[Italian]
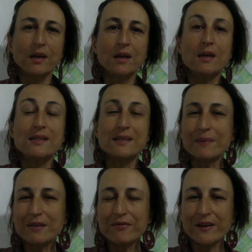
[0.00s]
Si
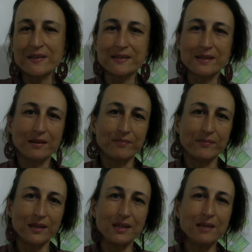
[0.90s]
manifesta
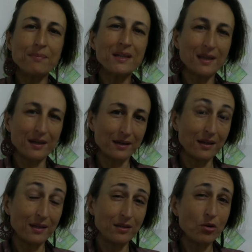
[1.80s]
in maniere,
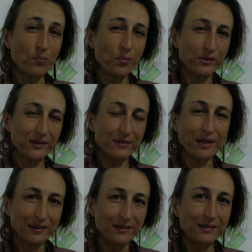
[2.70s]
in
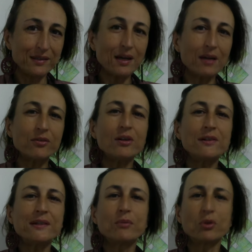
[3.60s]
comportamenti a
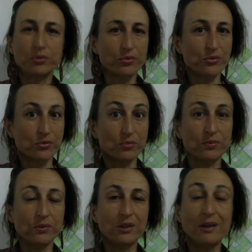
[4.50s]
volte molto
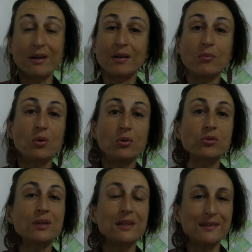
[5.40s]
subdoli,
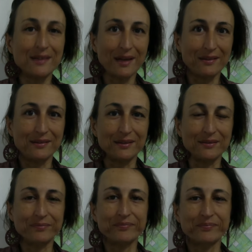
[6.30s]
molto
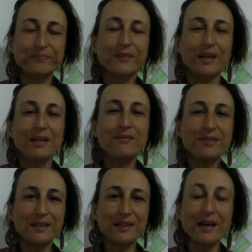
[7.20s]
indiretti.
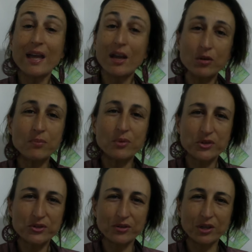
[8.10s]
L'invidia è
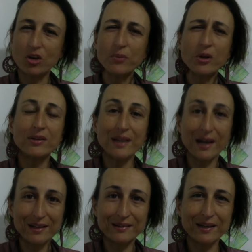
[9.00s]
un'emozione come ogni
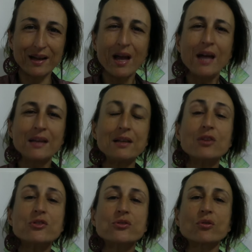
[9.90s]
altra nel
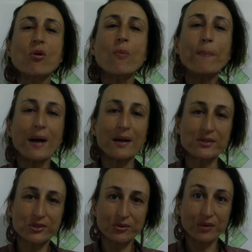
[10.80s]
nostro
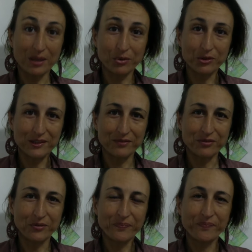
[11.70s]
compasso emotivo